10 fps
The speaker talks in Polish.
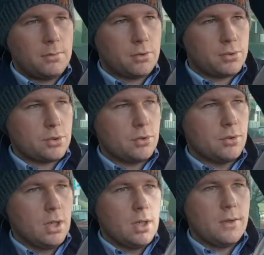
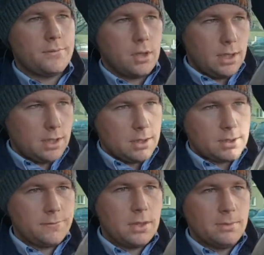poruszył w
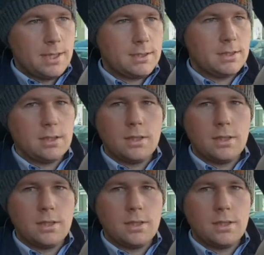kolejnych filmach,